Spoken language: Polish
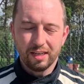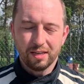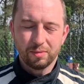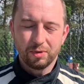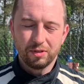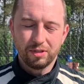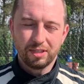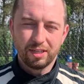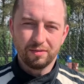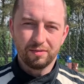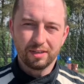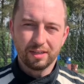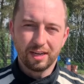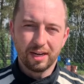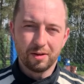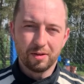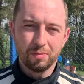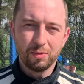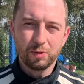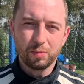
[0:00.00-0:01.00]
bo dzisiaj
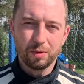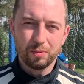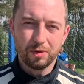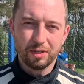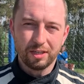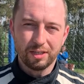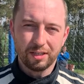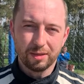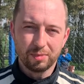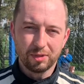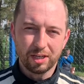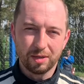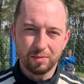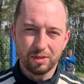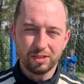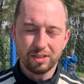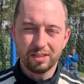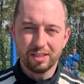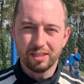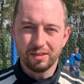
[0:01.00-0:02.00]
wygrałem i spróbuję się
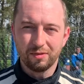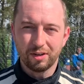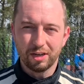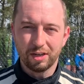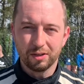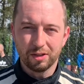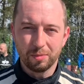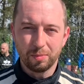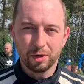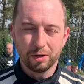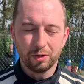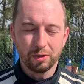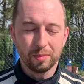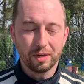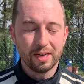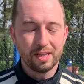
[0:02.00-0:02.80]
przebić gdzieś w rejony podium,